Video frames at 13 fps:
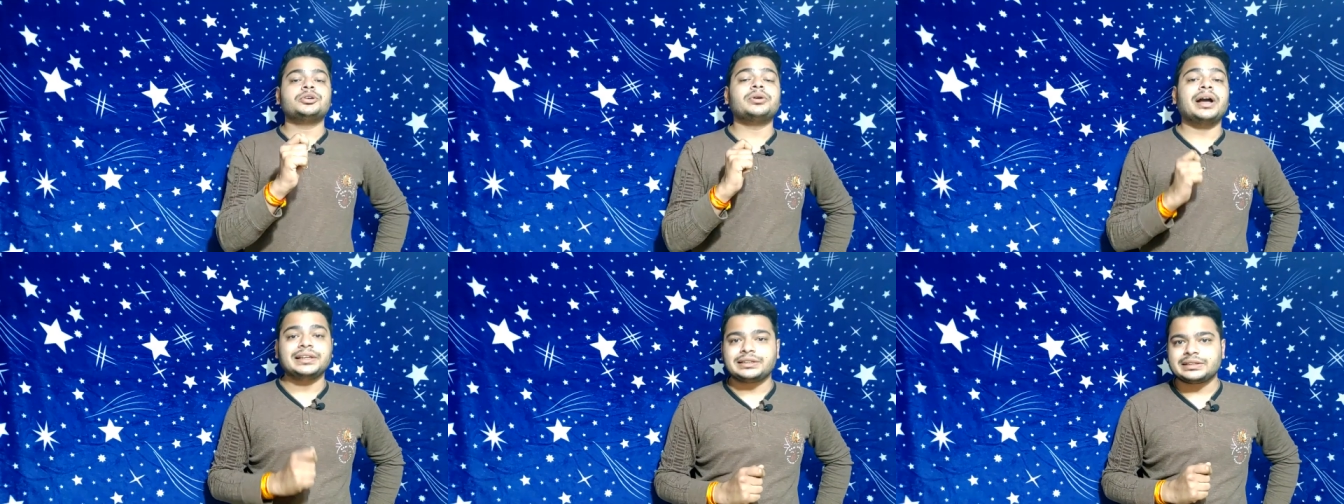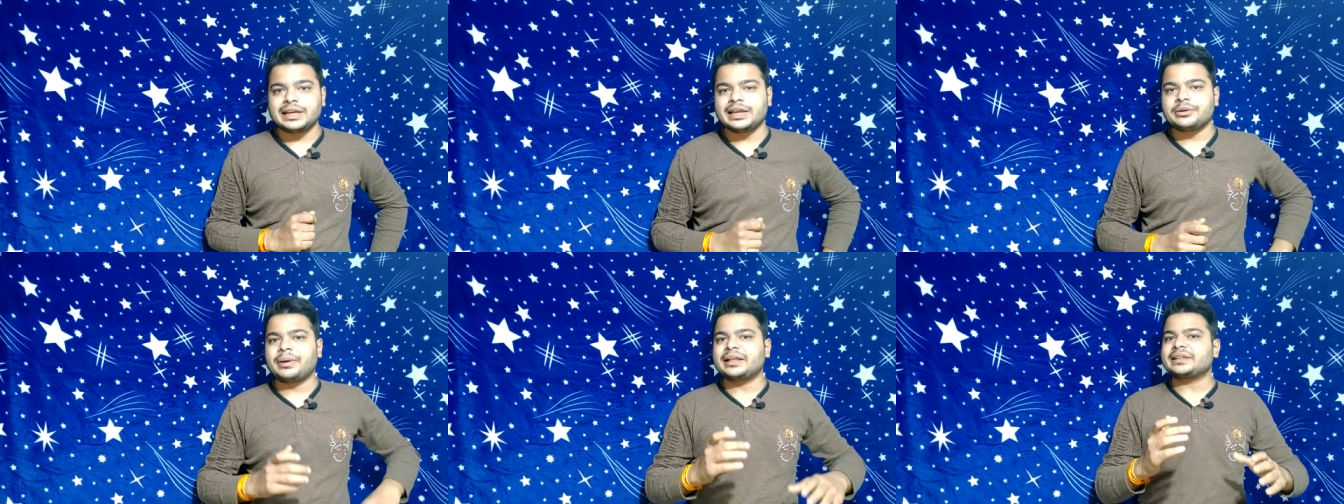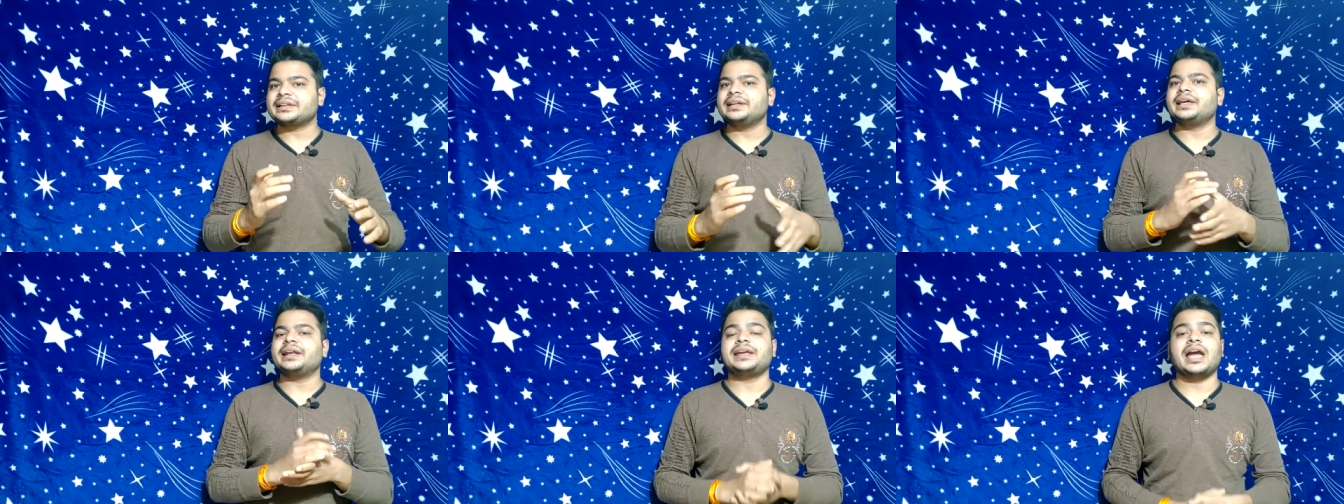सो so गाइज एक बात
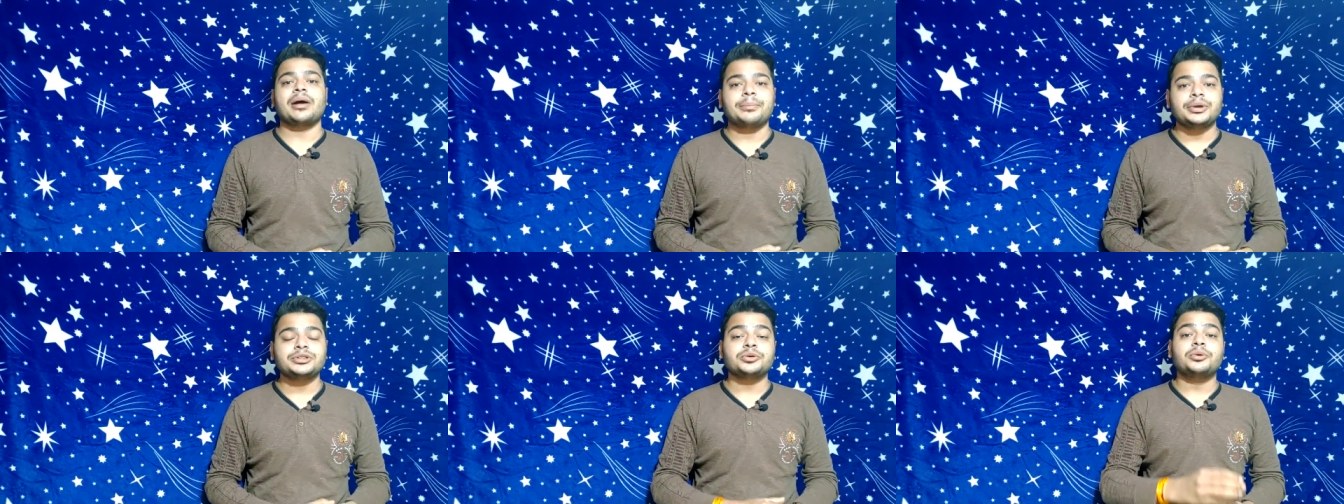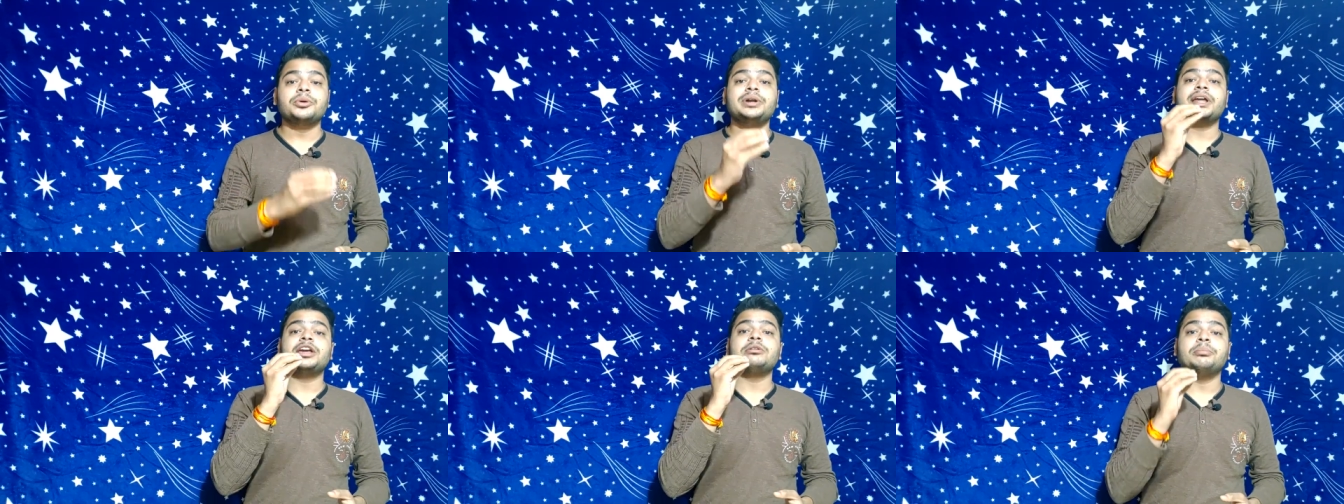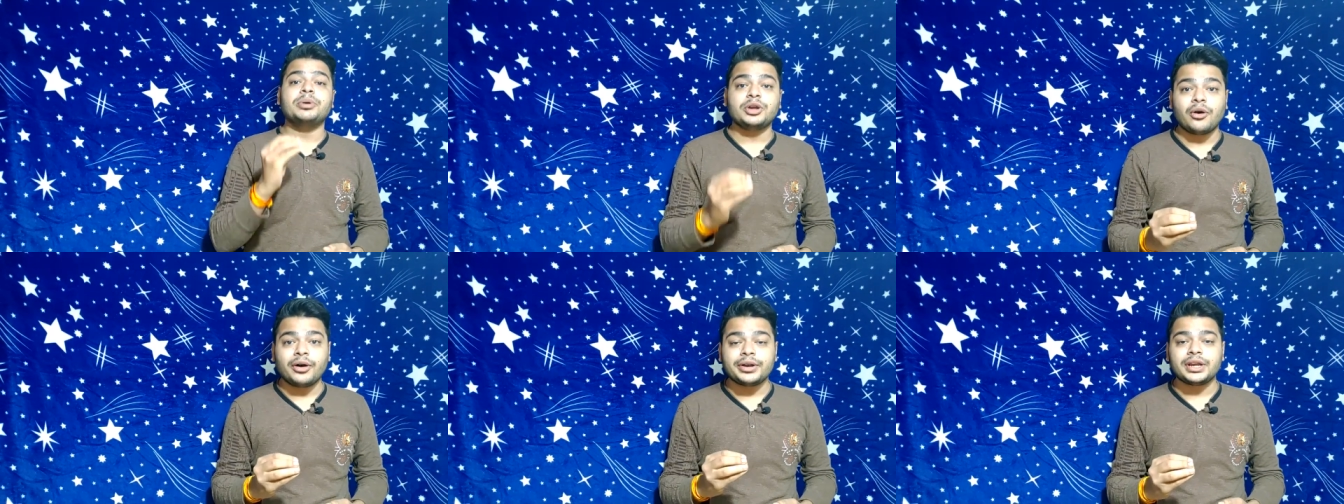क्लियर है यहाँ पे जो हुंडई
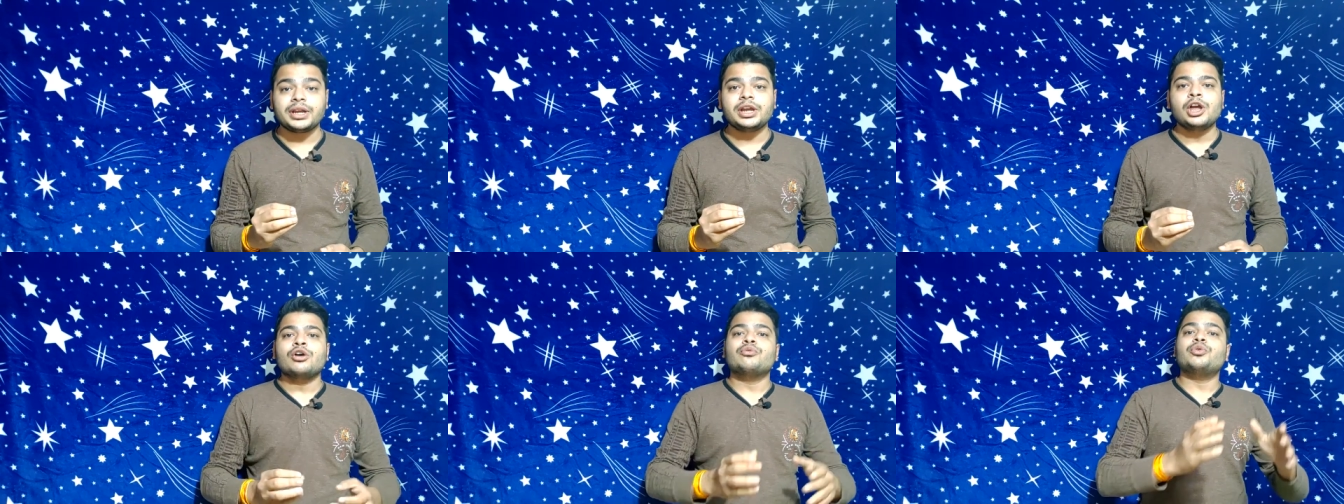बियॉन है